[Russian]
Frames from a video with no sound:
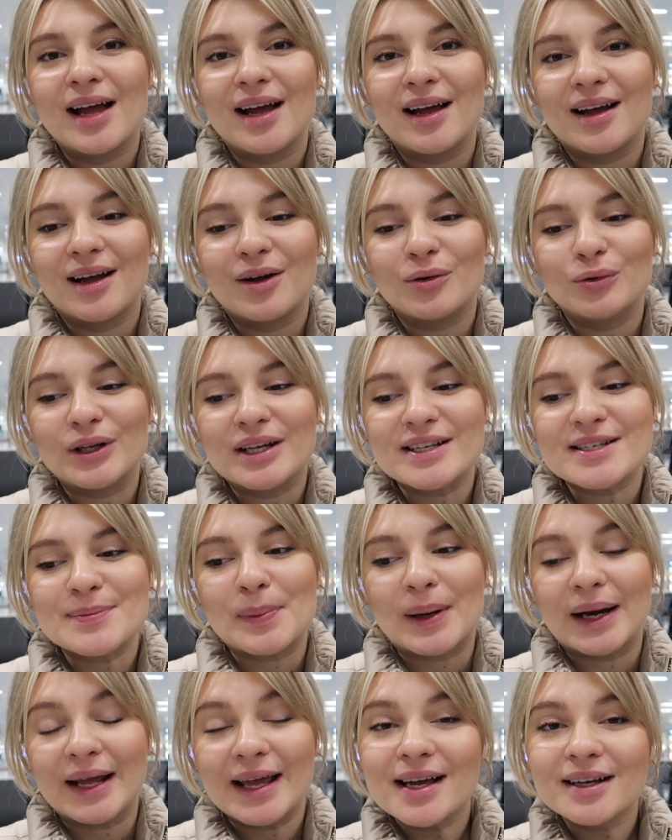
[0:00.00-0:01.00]
А, у нас
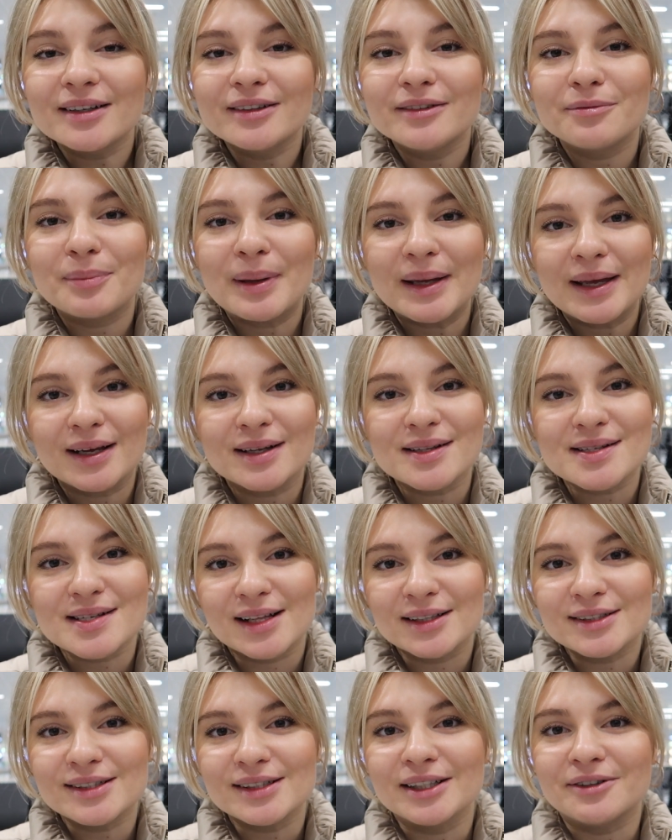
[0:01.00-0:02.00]
проект в моей
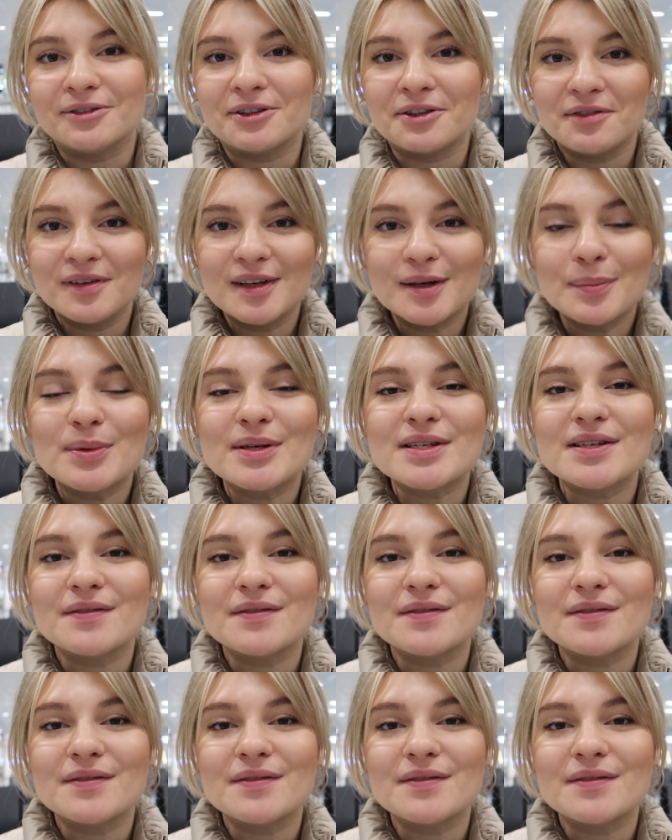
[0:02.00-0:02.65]
консалтинговой фирме,